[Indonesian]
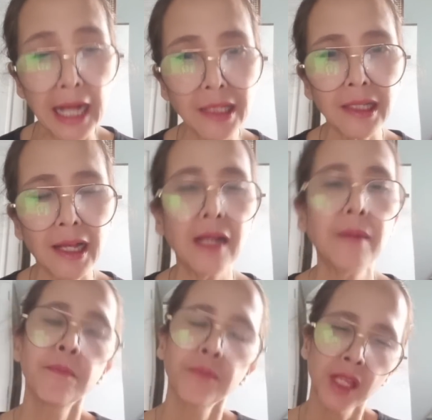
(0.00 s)

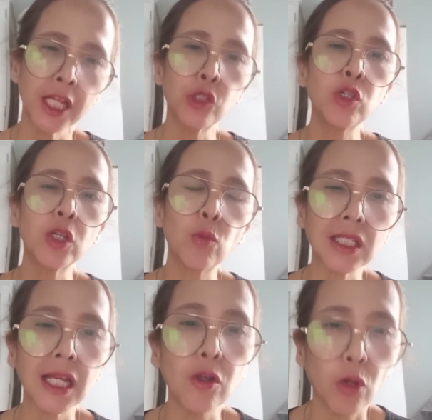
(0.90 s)
Gaza itu
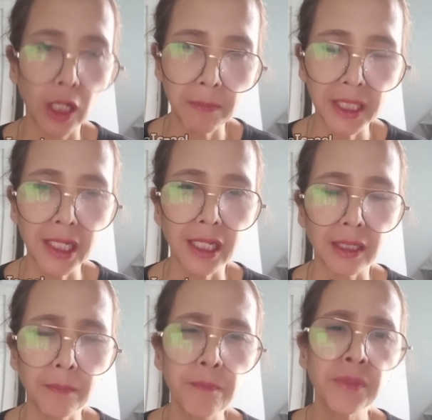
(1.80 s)
dikuasai oleh
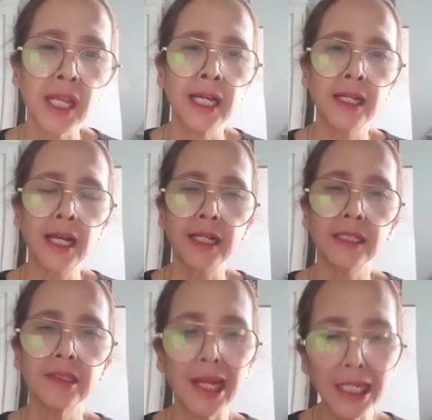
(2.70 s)
Mesir. Nah,
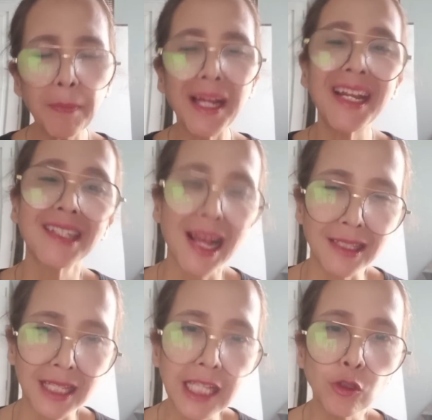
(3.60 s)
jadi pada
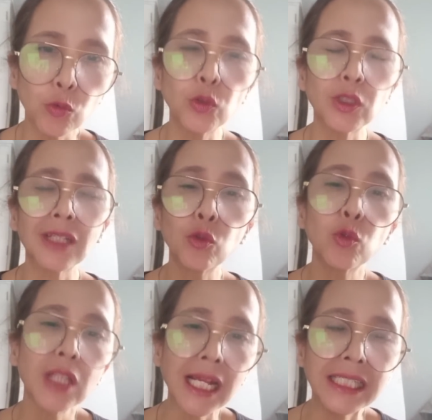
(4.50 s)
saat itu
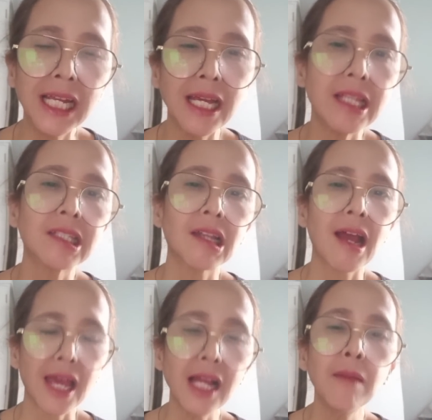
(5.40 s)
tentu saja
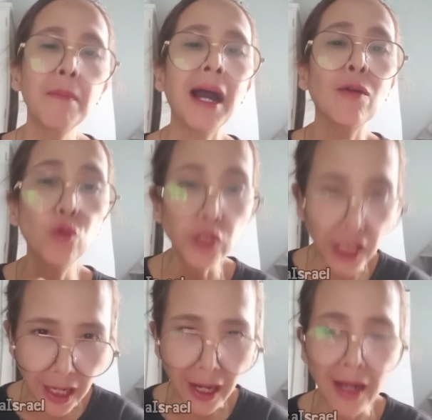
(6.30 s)
Israel
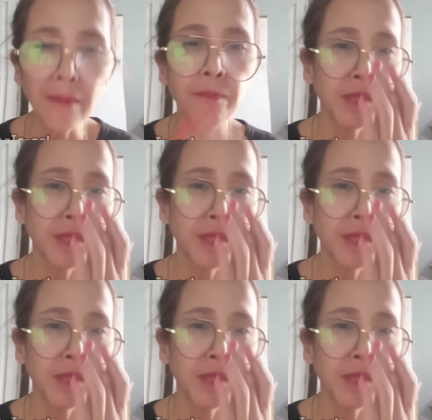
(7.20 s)
maunya